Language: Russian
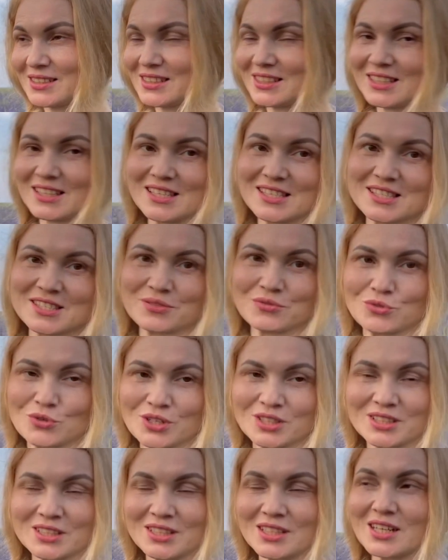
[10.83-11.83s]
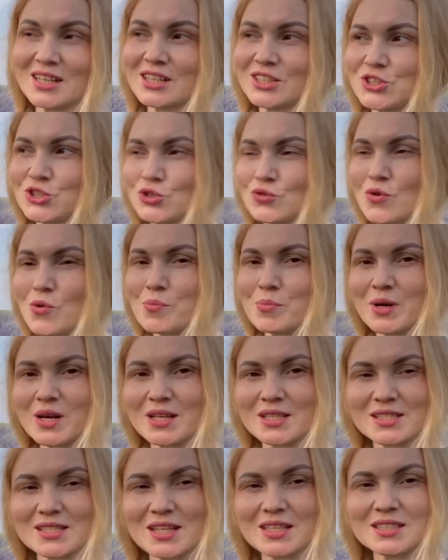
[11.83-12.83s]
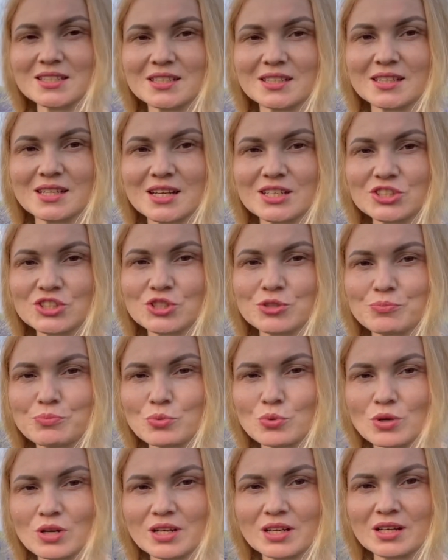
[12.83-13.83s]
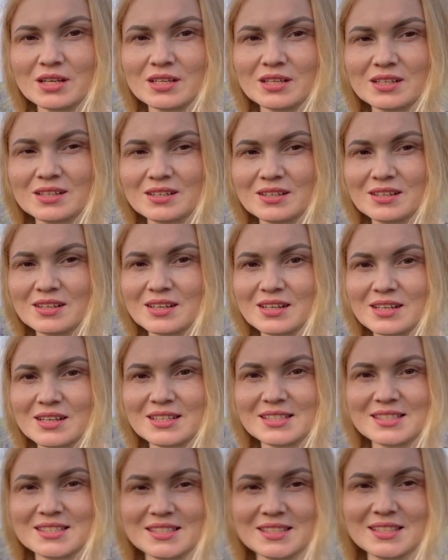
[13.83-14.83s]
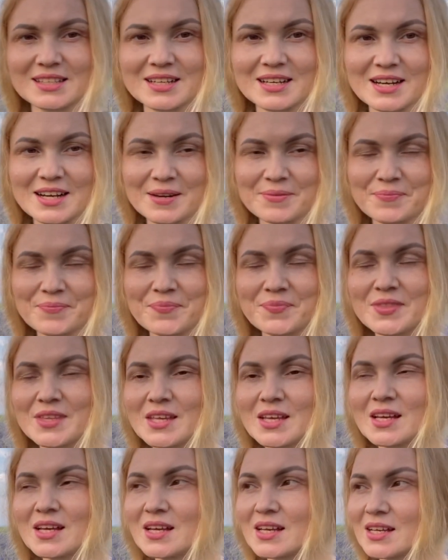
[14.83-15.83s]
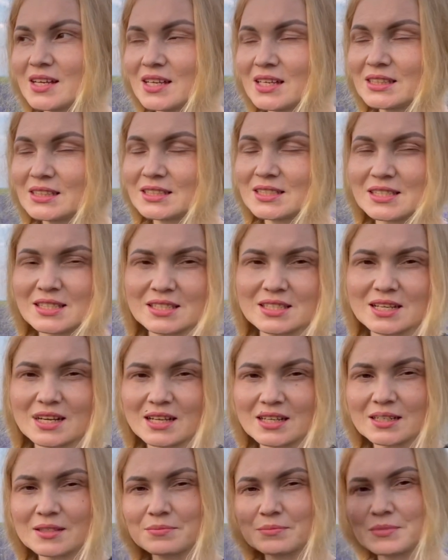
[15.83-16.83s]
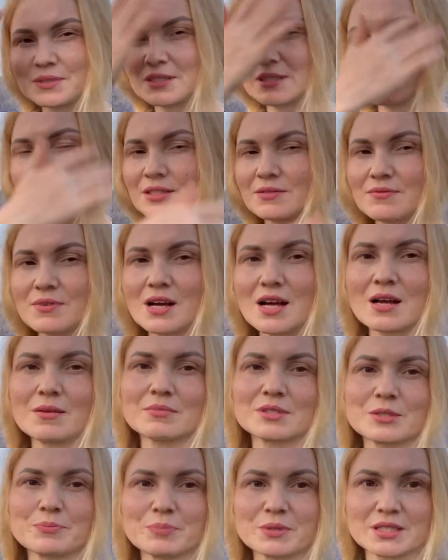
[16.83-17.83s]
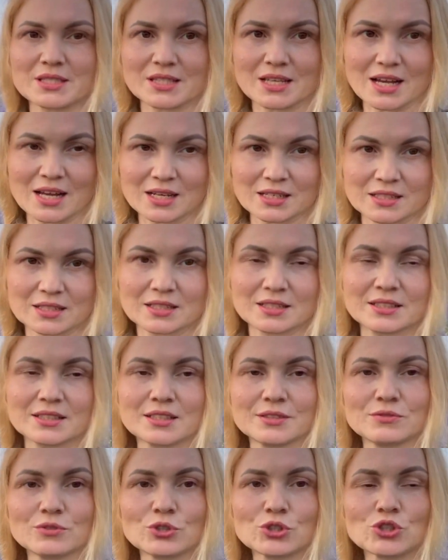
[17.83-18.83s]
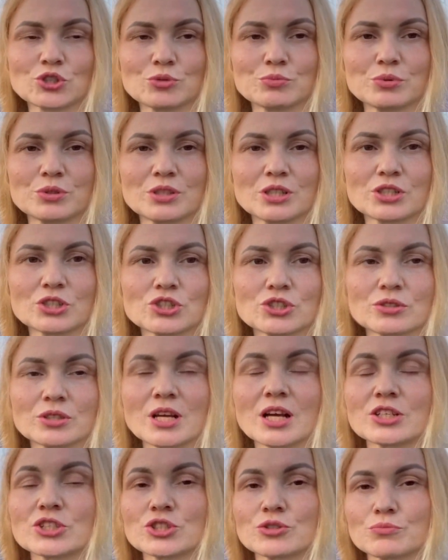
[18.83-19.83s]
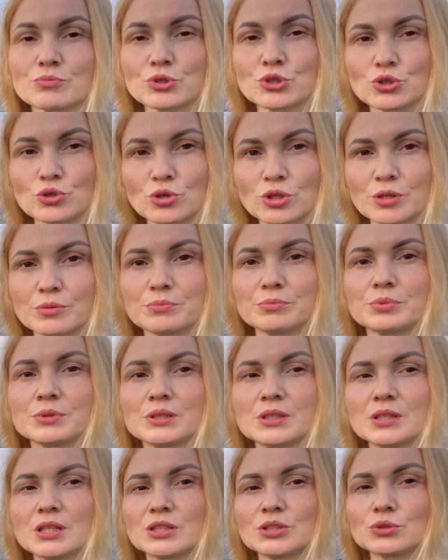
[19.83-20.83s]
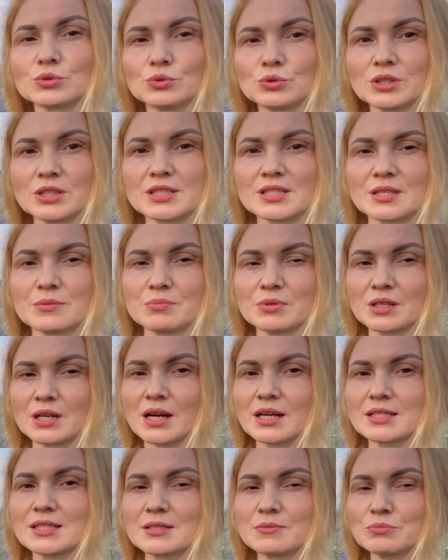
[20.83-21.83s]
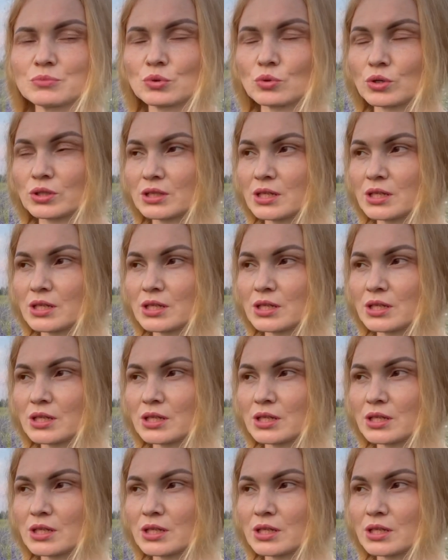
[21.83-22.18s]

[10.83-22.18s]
И сегодня я хочу вам показать наше поле а, синяка. Этот синяк мы засеваем специально для того, чтобы наш, нашим пчелам было откуда собирать мед.